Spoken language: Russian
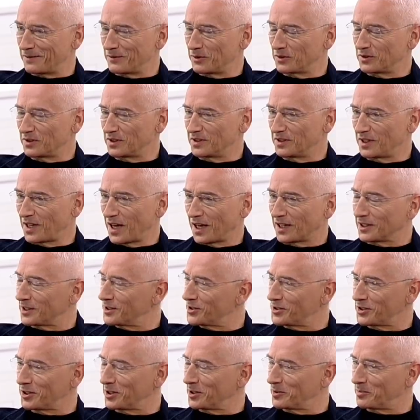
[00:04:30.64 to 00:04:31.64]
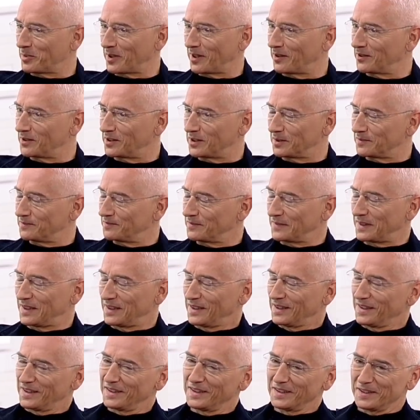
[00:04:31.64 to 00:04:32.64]
вот как это сделать, правда,
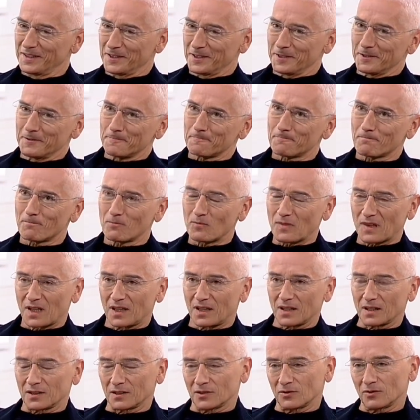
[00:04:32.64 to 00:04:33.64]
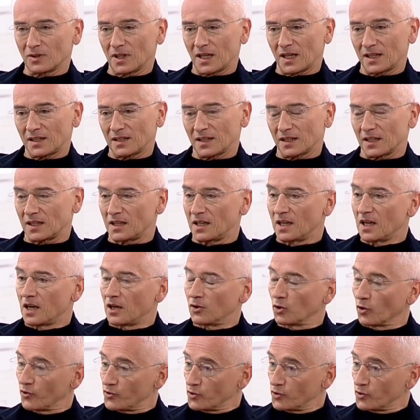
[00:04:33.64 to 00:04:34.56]
ну ладно. Но